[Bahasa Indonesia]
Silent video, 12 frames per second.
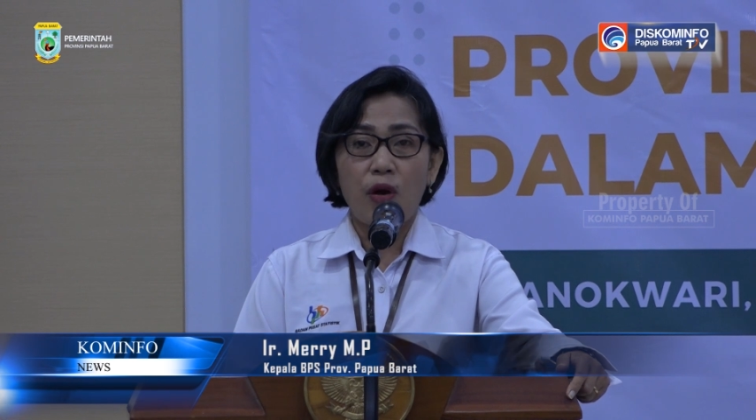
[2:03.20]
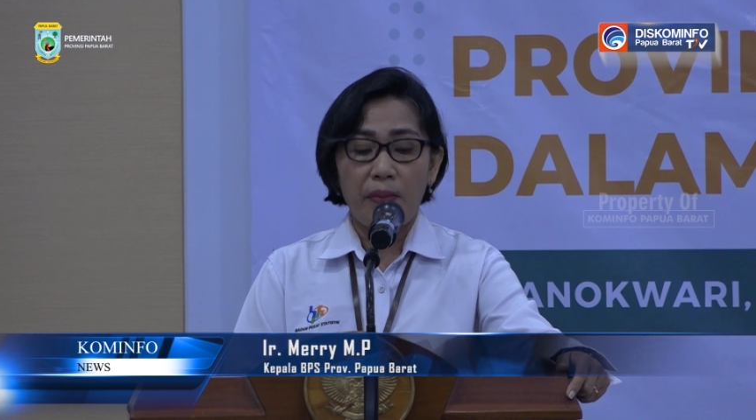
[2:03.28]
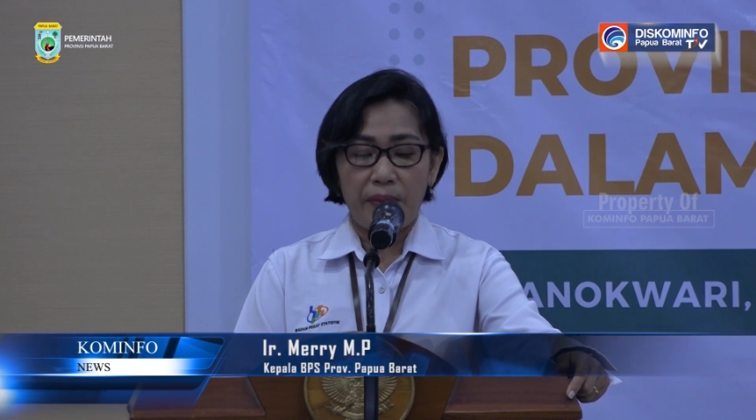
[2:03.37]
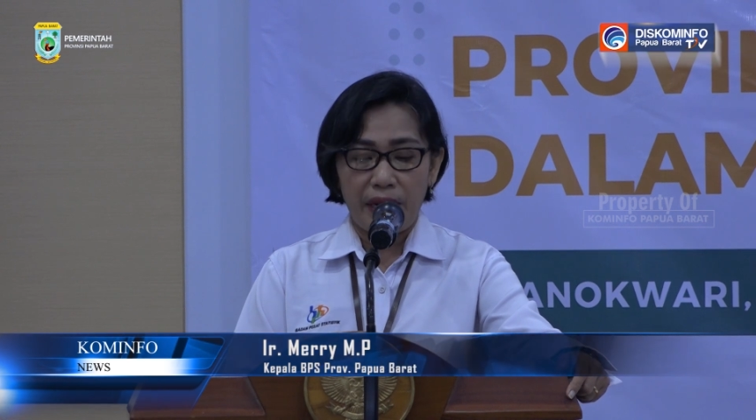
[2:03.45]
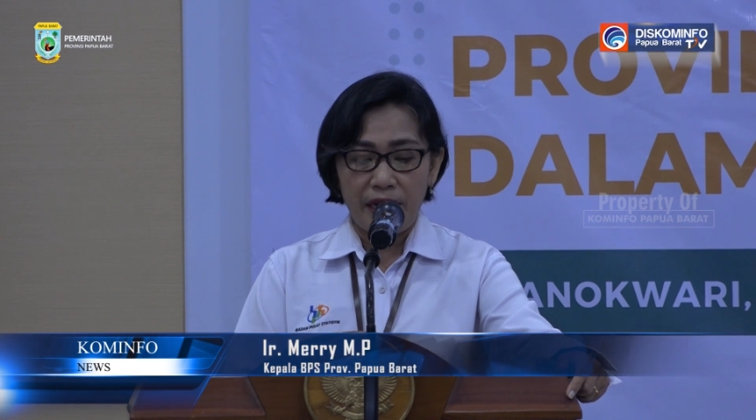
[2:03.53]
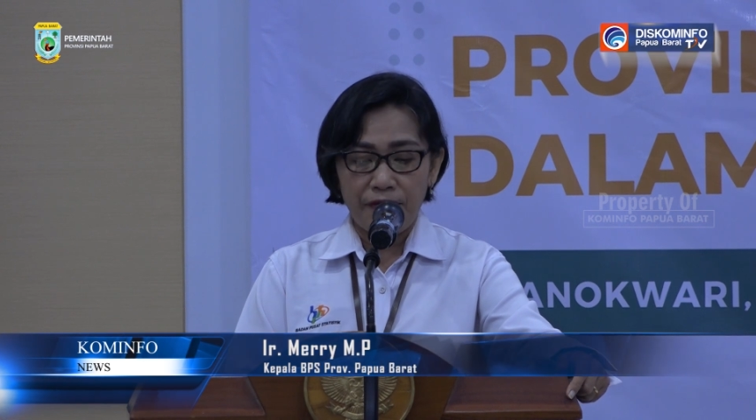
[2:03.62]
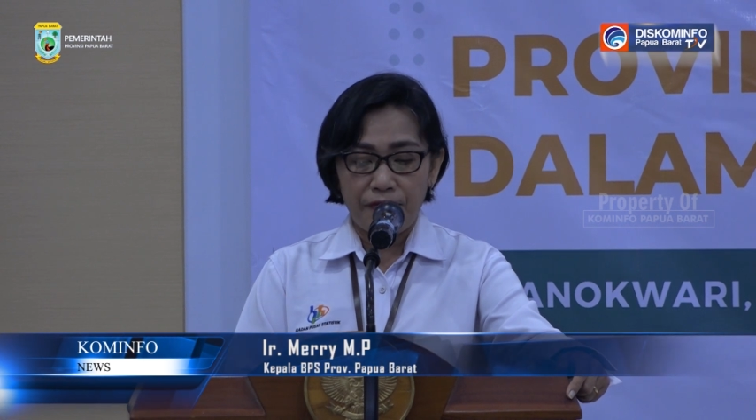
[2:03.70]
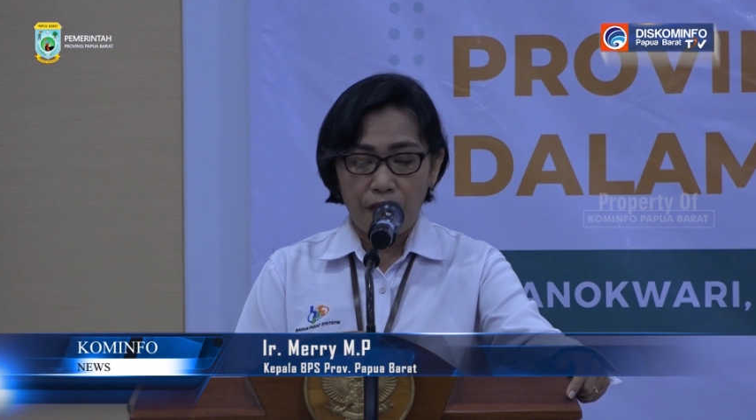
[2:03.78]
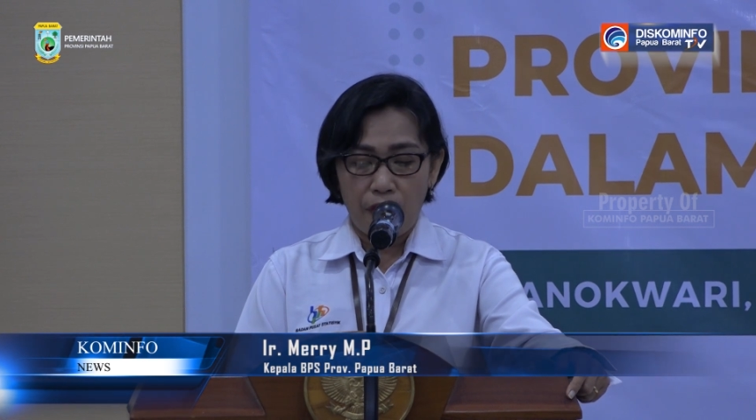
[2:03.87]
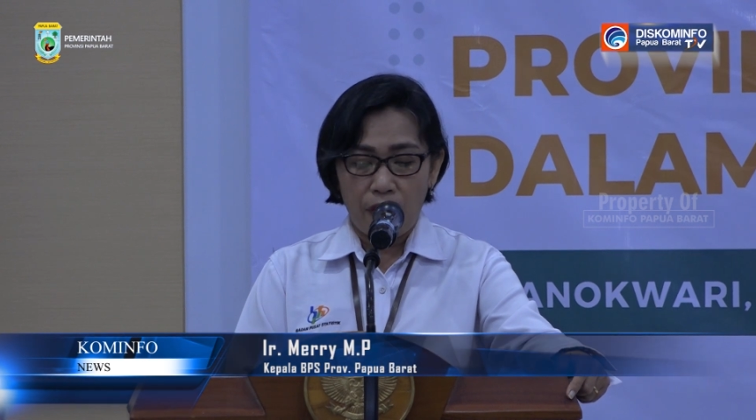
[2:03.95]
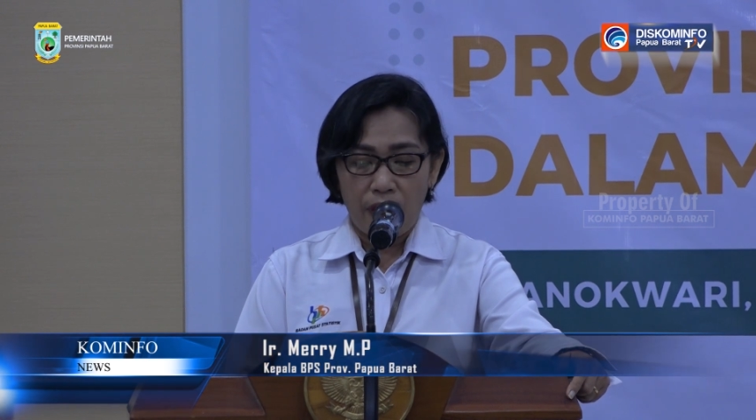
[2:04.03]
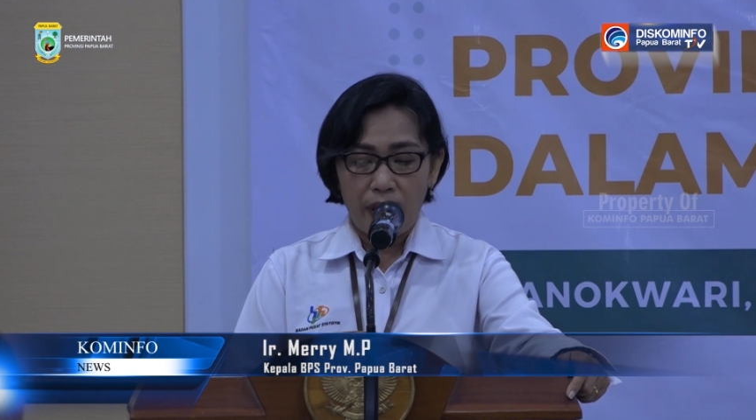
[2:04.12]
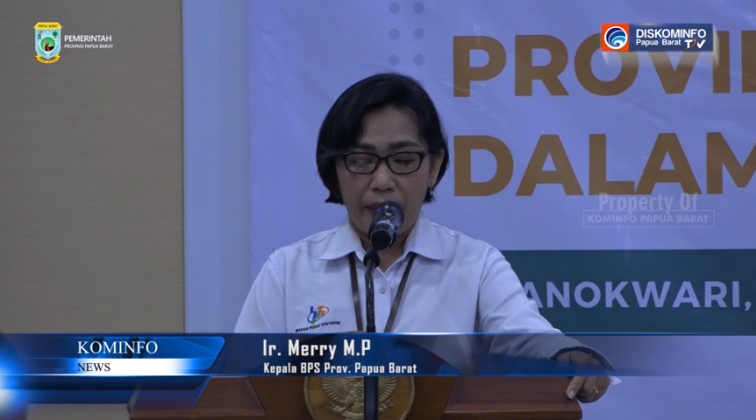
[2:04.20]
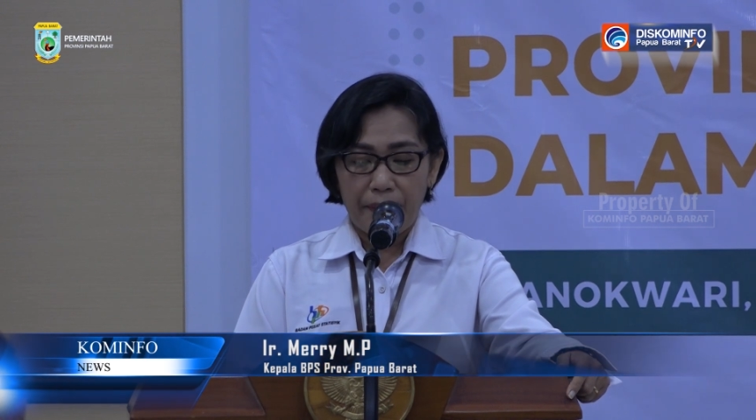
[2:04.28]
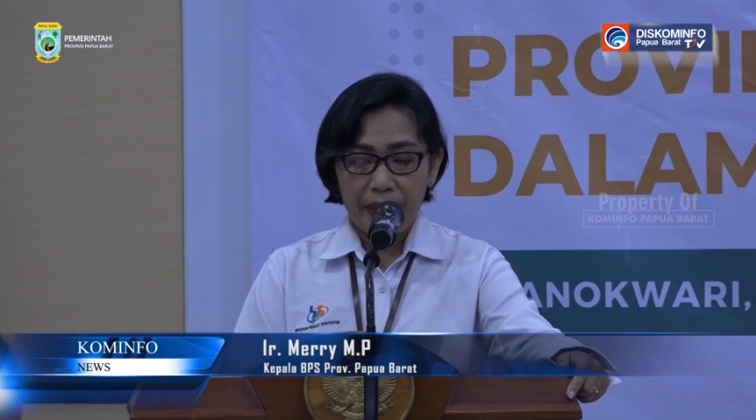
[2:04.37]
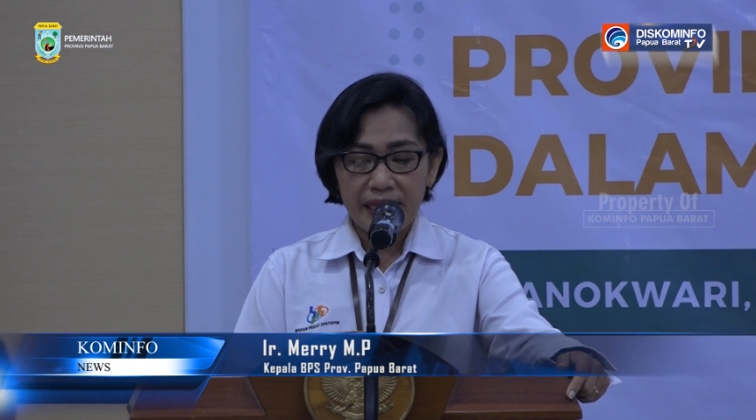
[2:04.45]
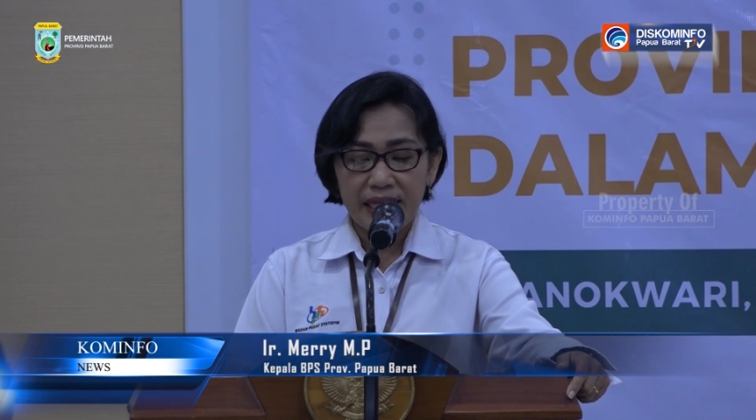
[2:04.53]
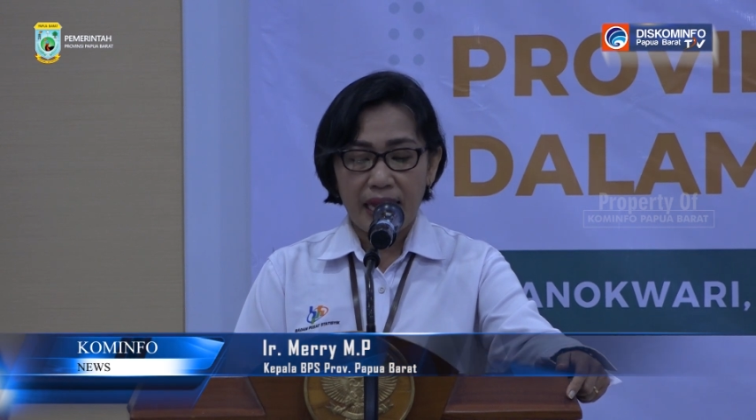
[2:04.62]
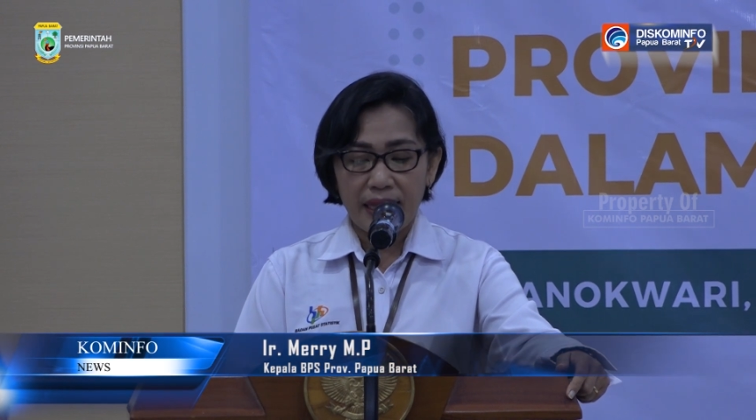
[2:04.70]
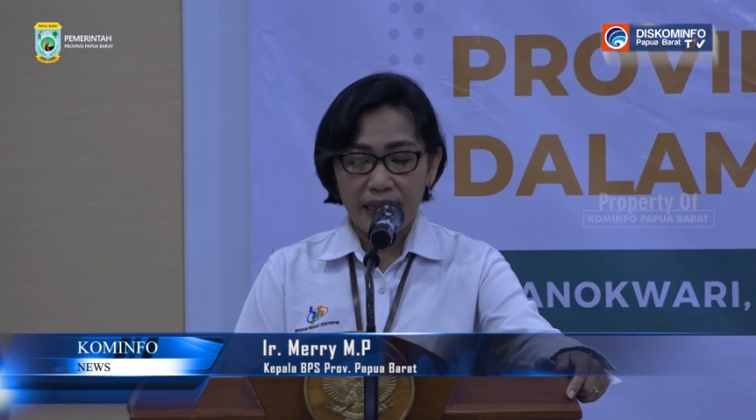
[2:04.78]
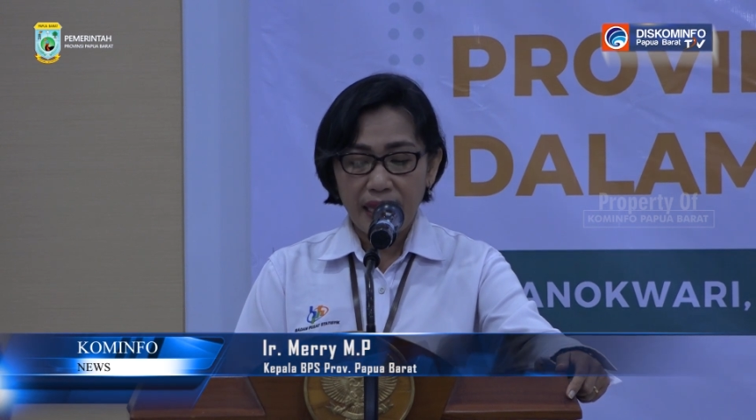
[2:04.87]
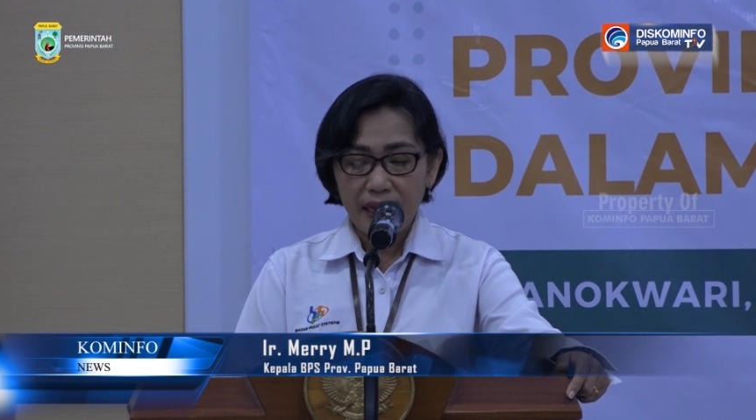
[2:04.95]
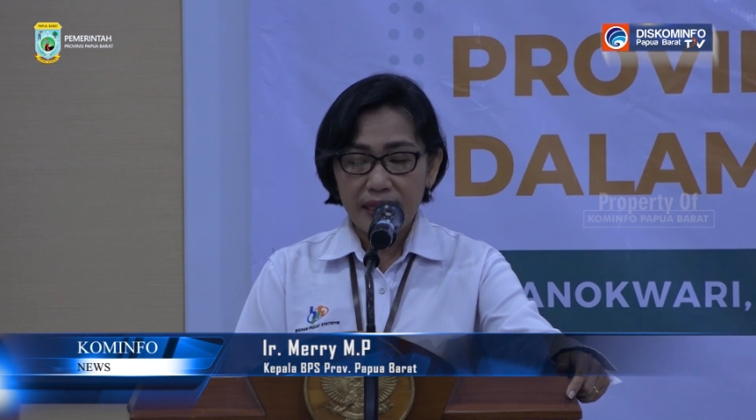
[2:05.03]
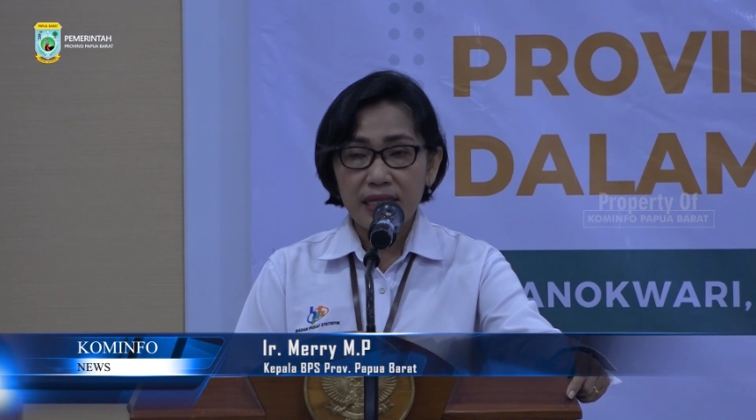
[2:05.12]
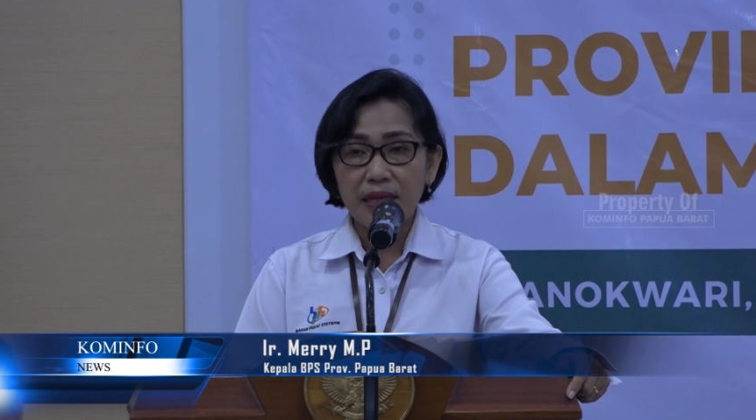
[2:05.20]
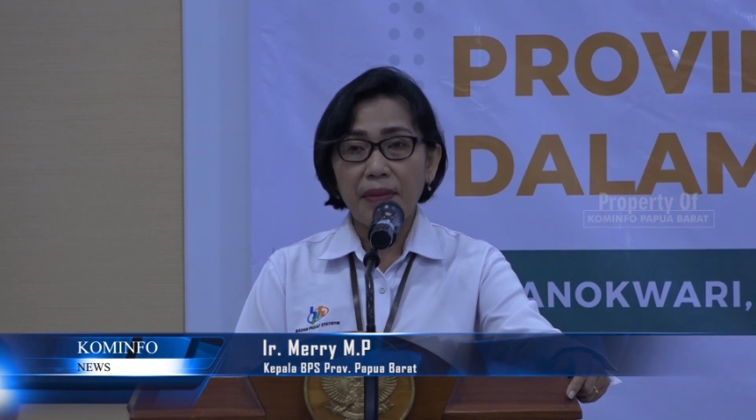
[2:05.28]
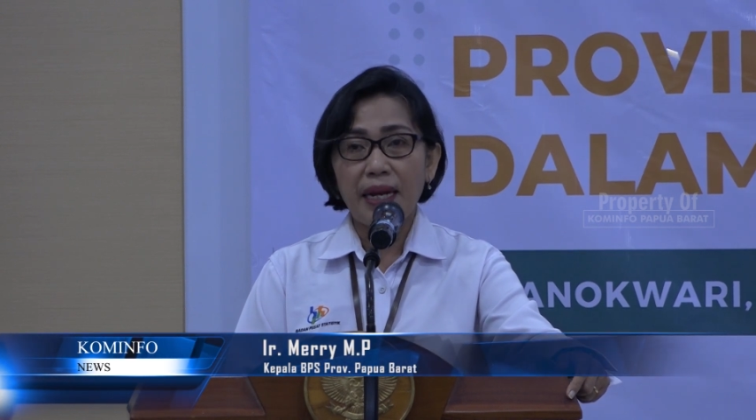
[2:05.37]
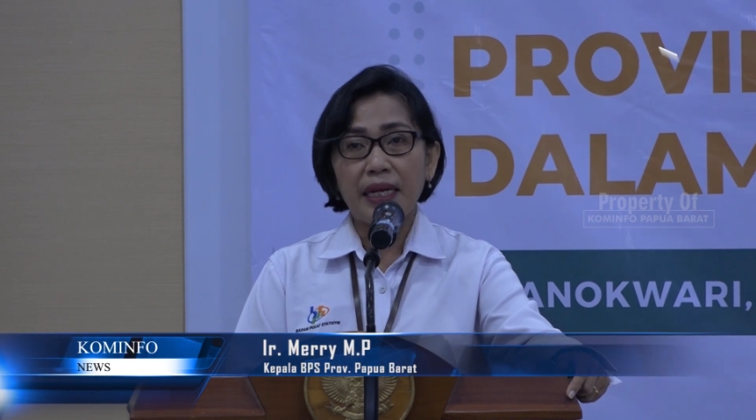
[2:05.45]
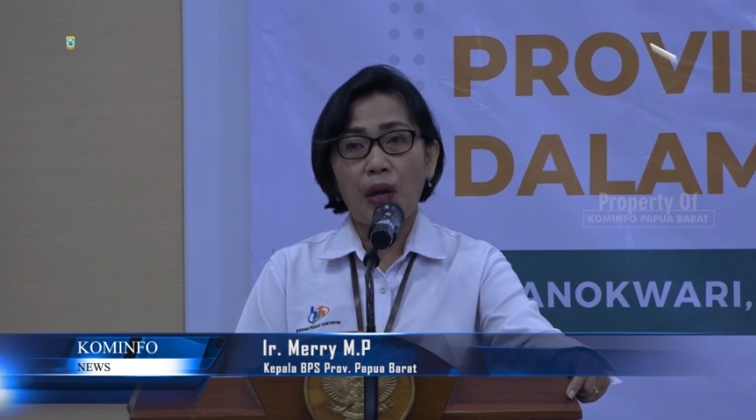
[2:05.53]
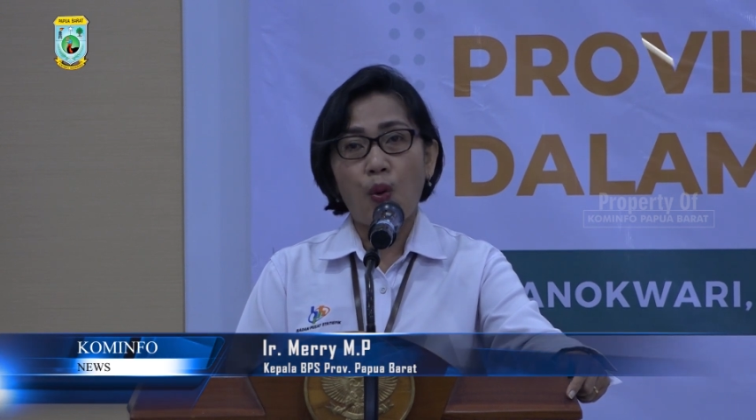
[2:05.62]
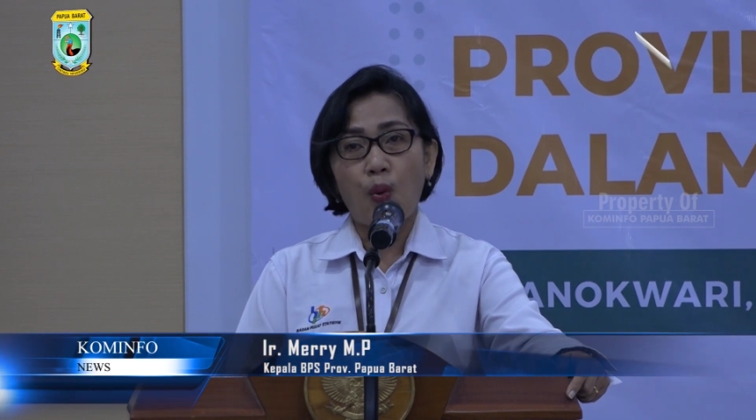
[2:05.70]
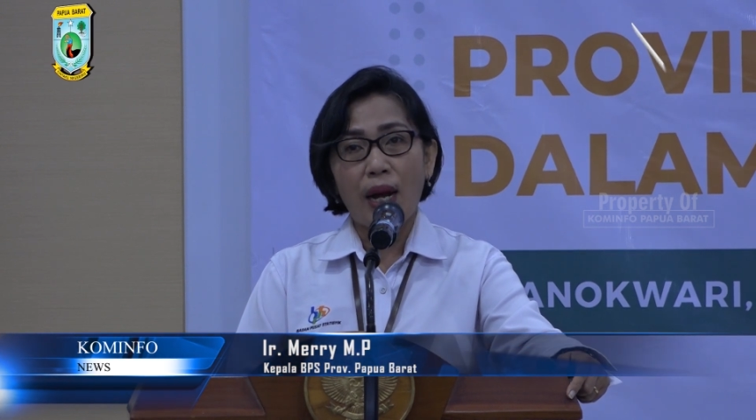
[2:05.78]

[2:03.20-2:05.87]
Kominfo Persantik sebagai